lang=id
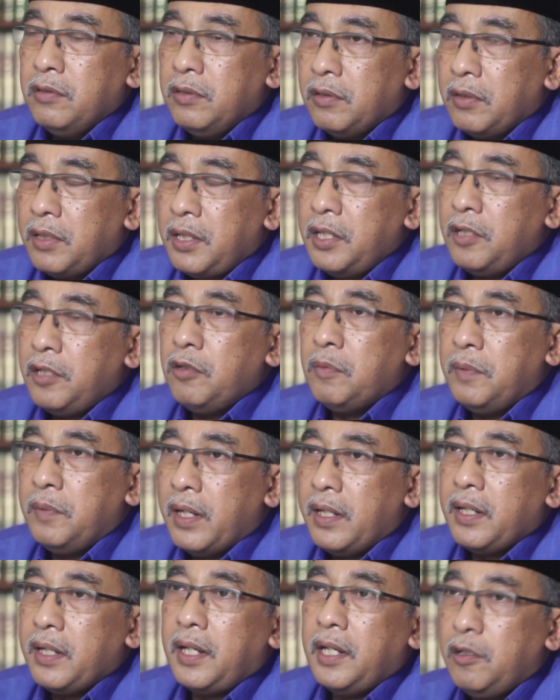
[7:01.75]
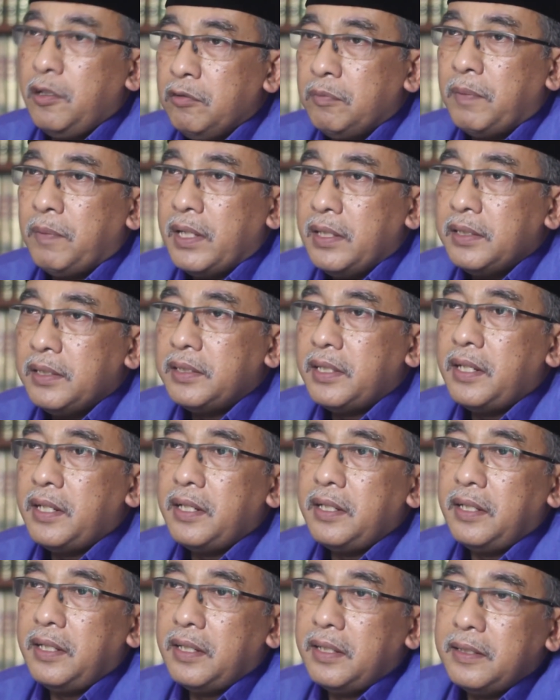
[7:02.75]
untuk hidup dan kehidupan
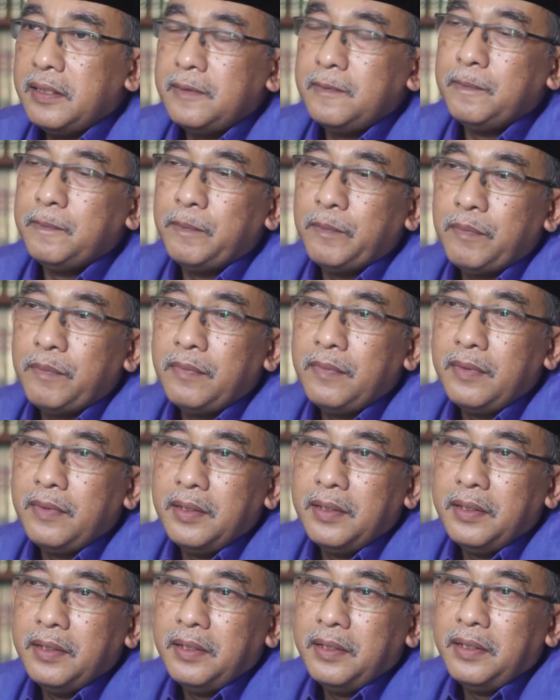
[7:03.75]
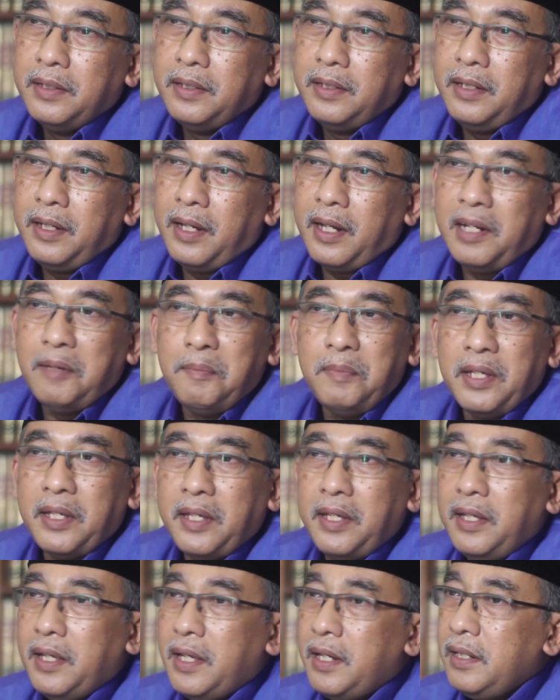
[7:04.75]
saya dengan
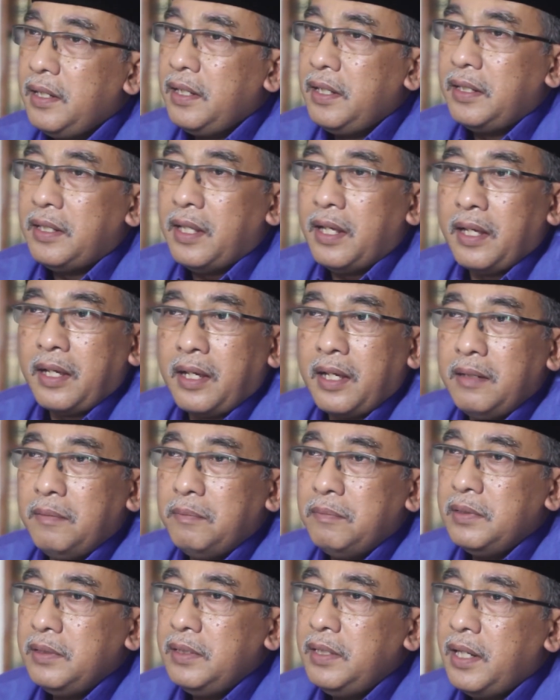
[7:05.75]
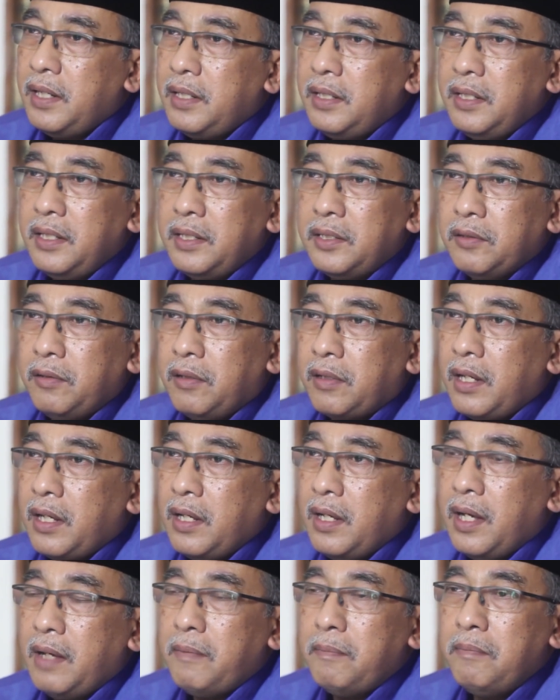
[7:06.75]
demikian kita akan menjadi
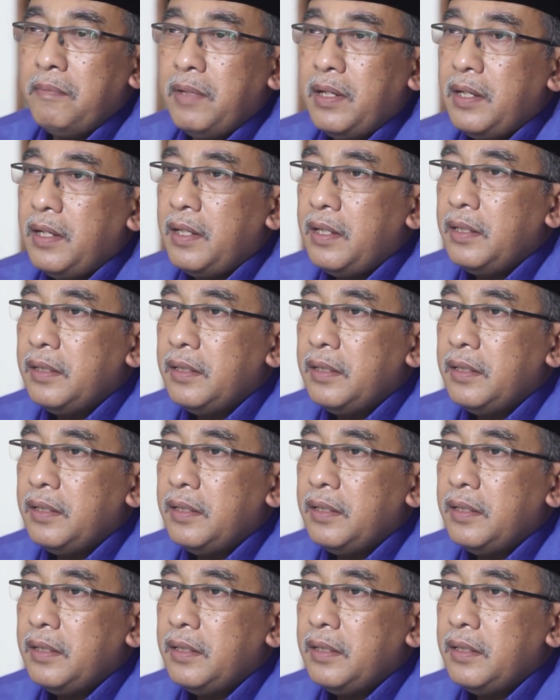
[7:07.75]
seorang hamba